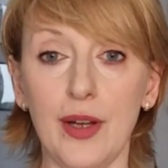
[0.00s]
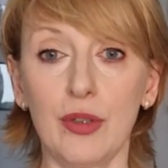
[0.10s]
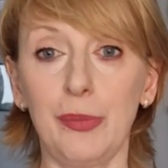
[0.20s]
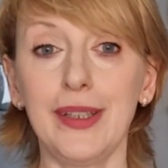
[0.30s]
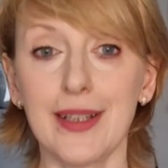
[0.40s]

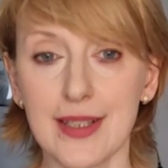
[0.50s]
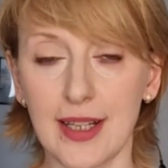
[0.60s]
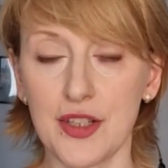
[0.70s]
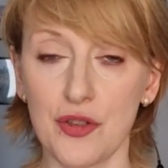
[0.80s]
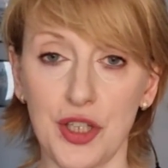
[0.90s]

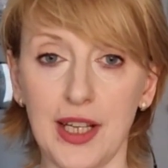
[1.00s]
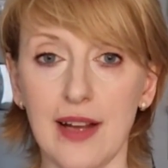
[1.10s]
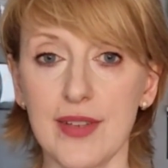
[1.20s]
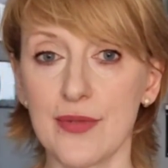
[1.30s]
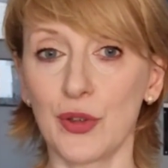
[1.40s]
Eurypidesa, co
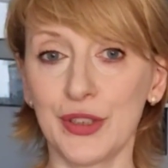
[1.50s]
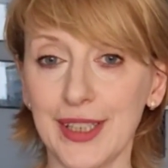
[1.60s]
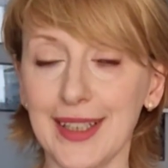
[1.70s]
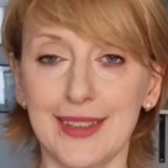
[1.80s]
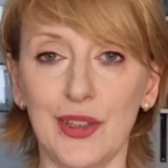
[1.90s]
ciekawe,
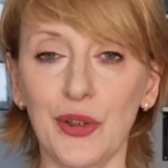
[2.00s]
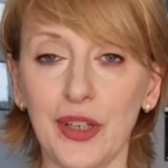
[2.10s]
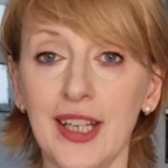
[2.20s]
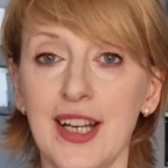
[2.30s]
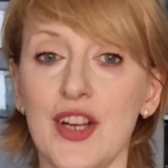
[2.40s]
zwolennika
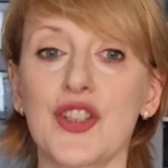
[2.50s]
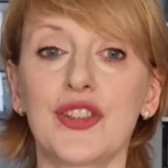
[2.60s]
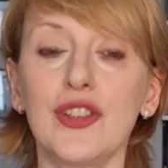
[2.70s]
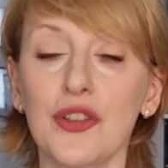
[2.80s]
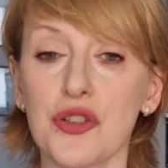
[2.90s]
teorii, że
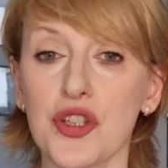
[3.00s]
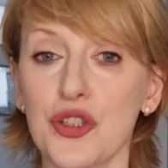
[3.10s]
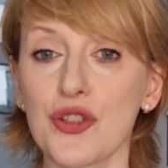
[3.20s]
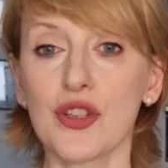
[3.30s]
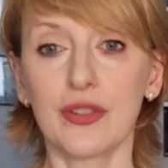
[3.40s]
tylko rzecz
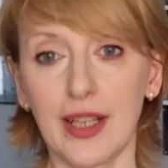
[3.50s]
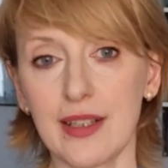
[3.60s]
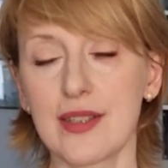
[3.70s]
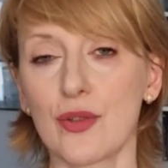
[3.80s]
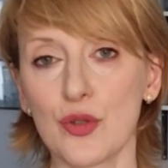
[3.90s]

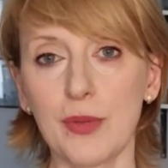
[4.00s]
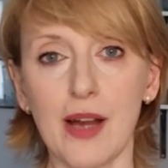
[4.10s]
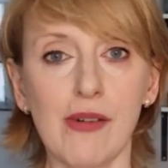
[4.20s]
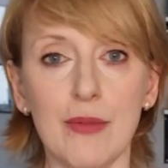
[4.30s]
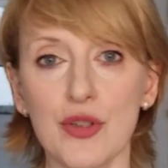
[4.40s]
doskonale
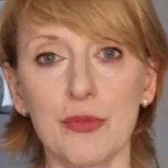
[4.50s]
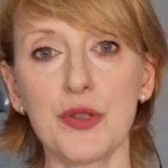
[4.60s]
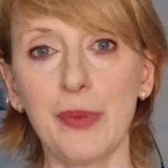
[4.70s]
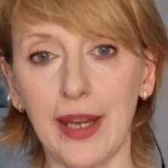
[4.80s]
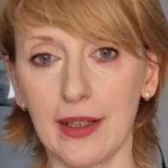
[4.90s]
zrozumiała może
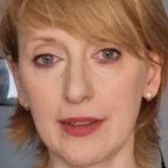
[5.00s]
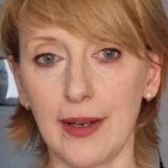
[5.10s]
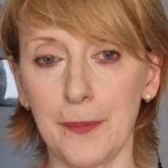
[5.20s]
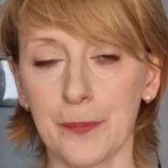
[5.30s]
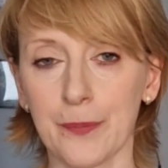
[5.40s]
być piękna.
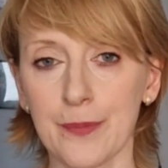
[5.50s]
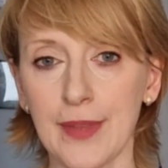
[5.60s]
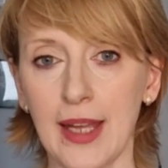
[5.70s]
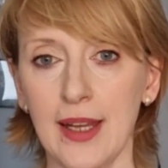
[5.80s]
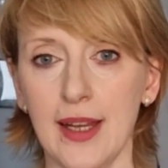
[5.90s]

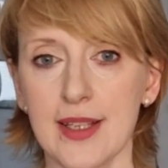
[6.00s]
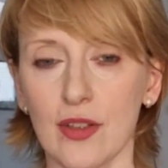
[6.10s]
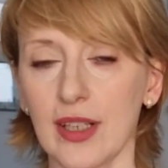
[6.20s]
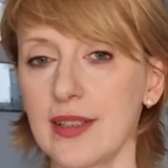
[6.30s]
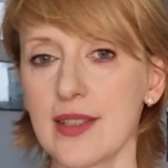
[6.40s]

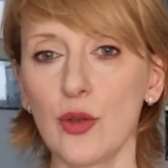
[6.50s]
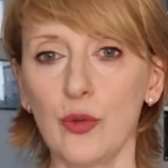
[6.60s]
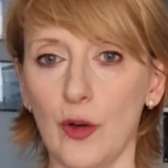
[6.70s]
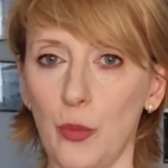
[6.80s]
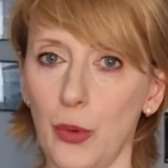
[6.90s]
Sokrates nie
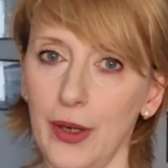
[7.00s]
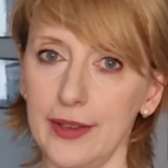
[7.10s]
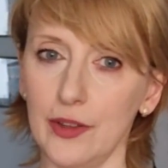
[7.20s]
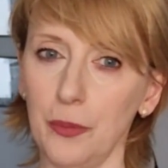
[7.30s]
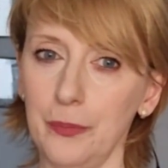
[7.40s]
ufał
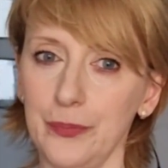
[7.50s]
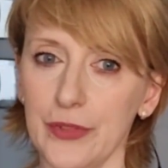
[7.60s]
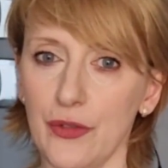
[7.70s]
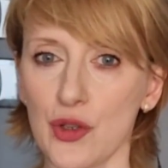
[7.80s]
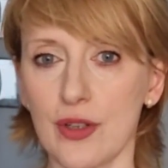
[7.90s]
poetom,
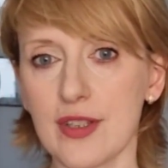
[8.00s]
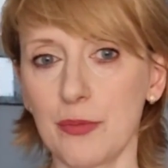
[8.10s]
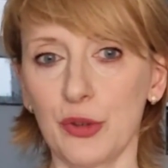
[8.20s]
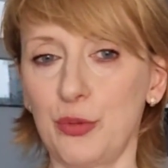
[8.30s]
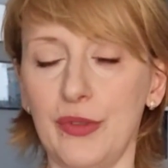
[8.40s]
tworzącym
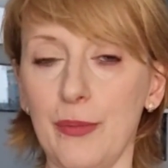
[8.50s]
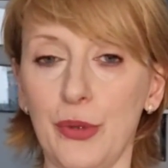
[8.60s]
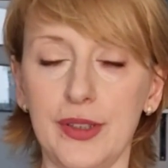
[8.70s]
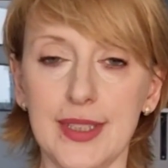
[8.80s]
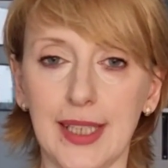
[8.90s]
pod wpływem
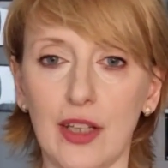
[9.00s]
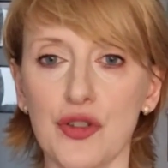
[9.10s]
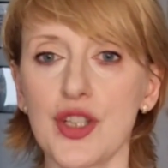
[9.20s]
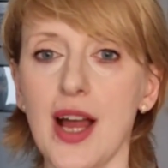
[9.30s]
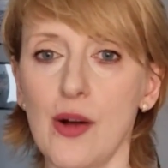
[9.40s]
poetyckiego
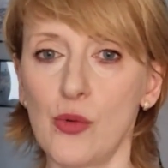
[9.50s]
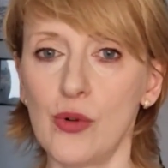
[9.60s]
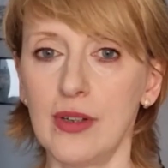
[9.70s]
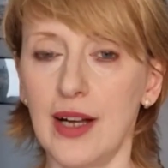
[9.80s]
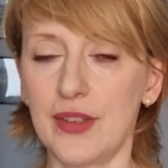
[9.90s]
szału,
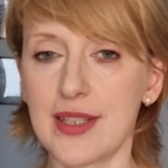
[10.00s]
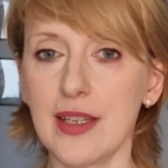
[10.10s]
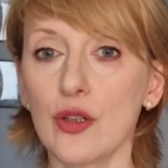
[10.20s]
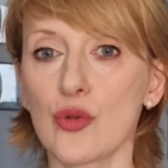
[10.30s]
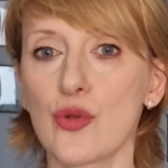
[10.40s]
a więc
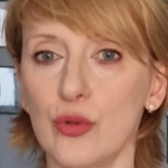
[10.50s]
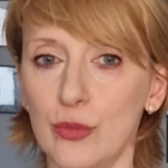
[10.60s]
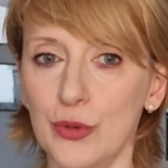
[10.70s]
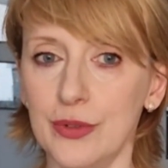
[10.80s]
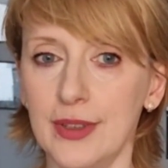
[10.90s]
nie
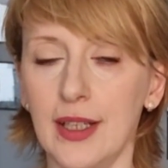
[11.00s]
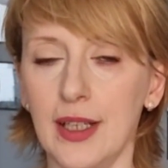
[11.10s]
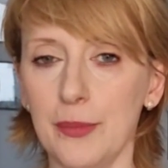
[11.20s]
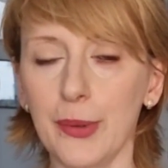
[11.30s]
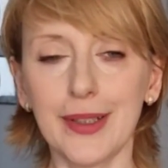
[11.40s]
rozumu.
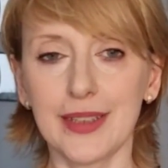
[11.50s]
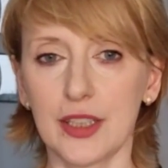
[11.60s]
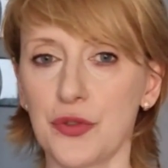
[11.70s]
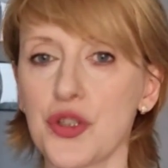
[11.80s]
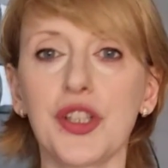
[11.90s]
Poeta
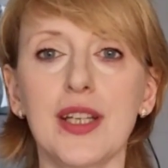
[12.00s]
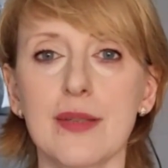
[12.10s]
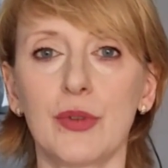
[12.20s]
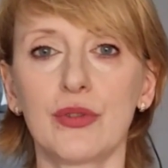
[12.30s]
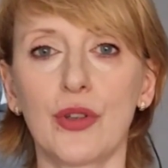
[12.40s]
tworzy nie z
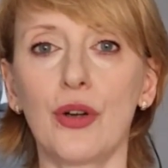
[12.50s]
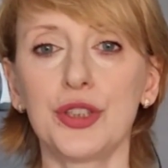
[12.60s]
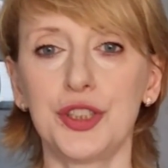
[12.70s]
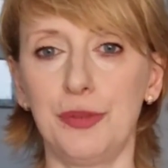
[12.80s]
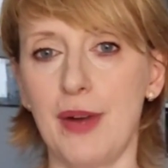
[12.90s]

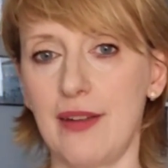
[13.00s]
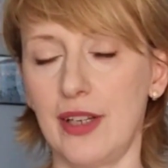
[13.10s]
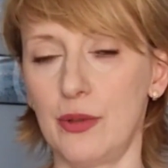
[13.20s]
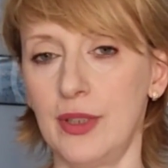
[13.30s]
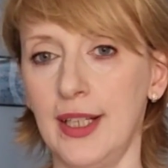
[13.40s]
mądrości,
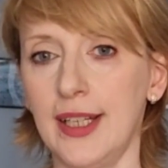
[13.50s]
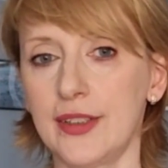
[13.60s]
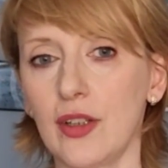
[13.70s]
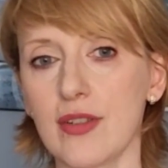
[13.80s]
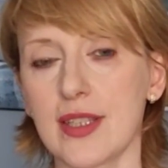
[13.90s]
mawiał,
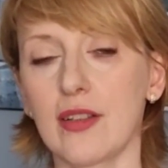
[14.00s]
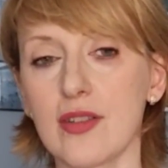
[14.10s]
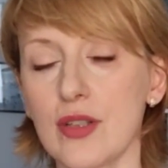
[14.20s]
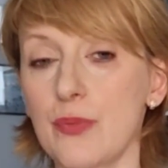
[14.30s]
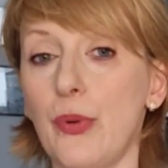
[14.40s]
tylko z tego,
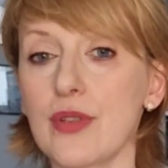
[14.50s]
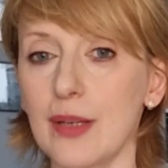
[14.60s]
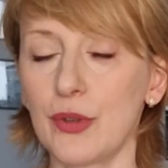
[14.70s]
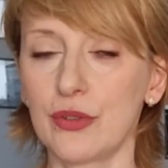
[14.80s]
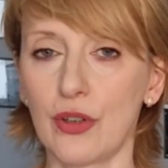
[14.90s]
co jest poza
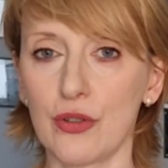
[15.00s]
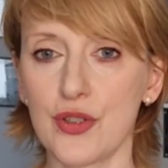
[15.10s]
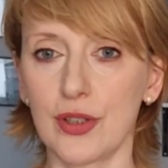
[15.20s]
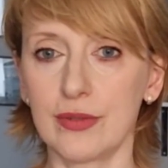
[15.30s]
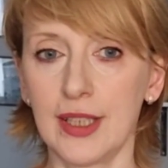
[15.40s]

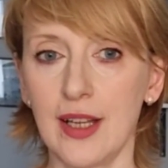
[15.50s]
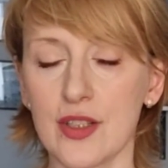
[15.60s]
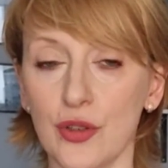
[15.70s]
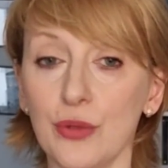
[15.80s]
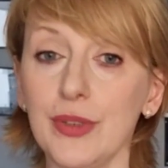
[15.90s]
mądrością,
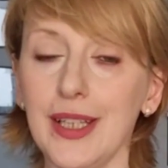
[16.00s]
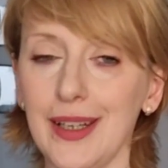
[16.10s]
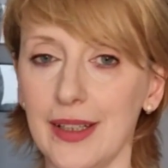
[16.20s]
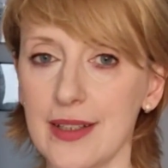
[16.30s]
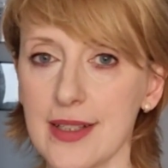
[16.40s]
co nią
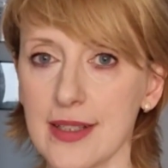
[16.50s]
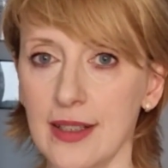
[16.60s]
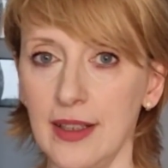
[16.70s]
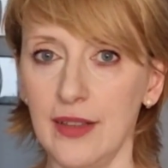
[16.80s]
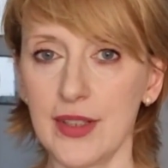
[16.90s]
nie jest,
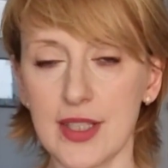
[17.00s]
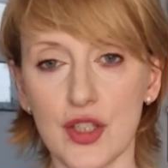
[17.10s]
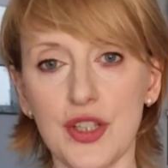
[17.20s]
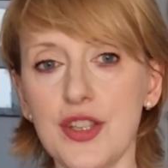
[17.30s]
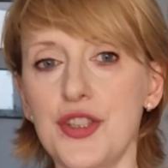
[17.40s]
więc
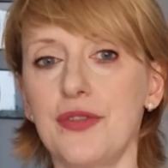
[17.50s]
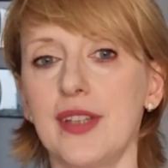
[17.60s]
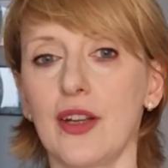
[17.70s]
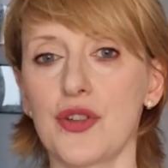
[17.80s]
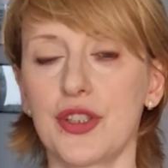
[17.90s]
też nic
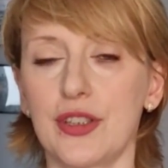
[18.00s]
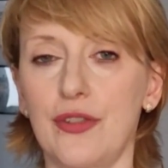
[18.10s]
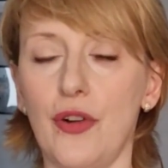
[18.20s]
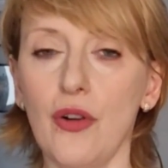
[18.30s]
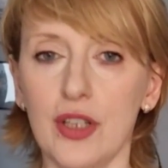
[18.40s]
dziwnego, że te
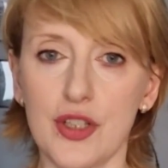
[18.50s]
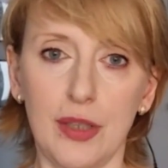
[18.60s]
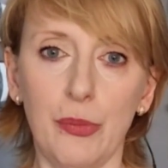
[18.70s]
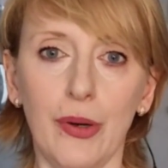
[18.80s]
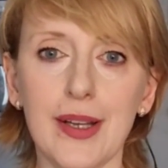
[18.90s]
twory,
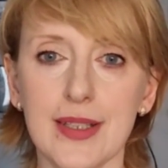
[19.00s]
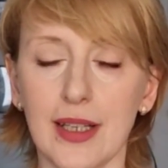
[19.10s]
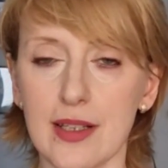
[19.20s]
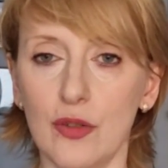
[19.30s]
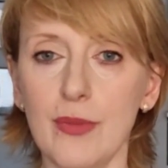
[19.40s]
czyli
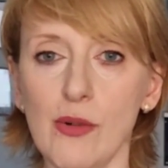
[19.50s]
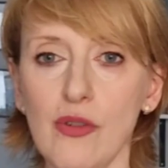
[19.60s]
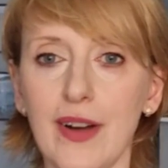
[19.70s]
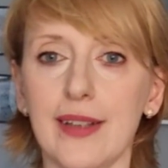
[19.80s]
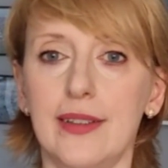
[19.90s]
poezja, są mało
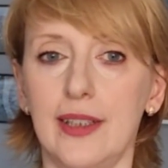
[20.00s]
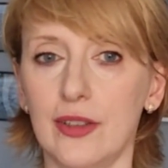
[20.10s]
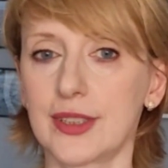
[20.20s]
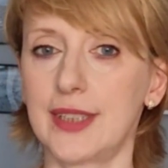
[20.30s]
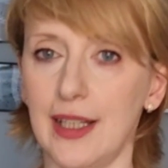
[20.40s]
warte
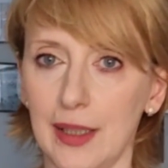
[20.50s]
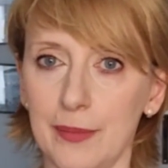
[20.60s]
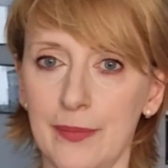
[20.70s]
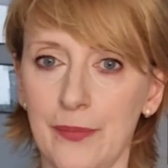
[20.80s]
jego zdaniem.